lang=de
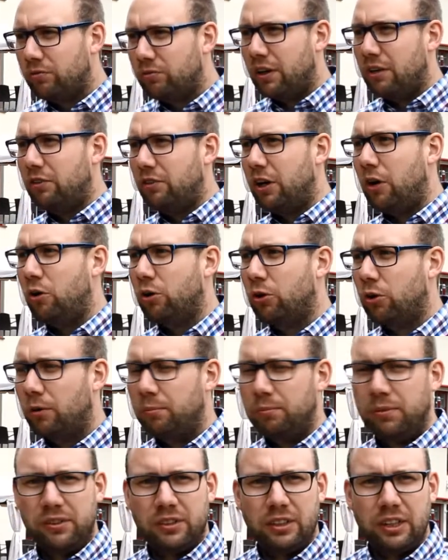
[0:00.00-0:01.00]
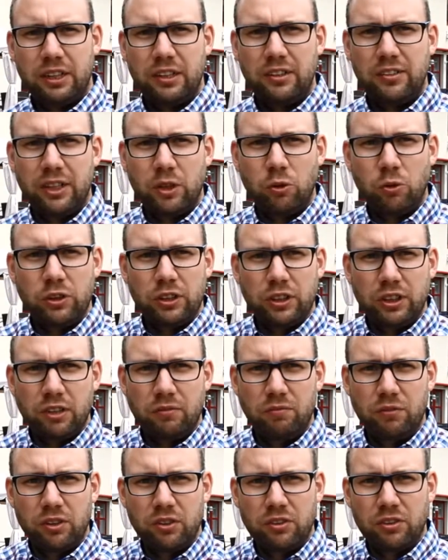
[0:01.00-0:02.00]
weil wir auch noch ein bisschen in den See unten
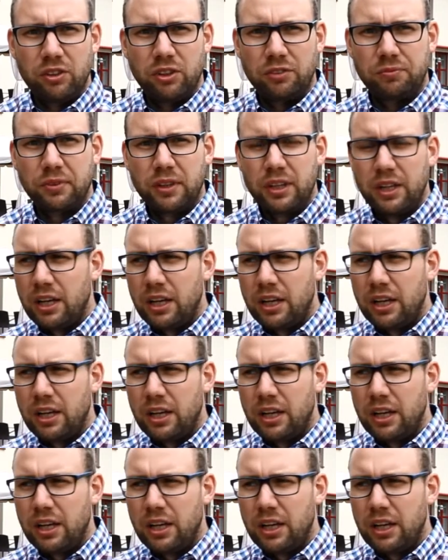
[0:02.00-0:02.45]
investieren,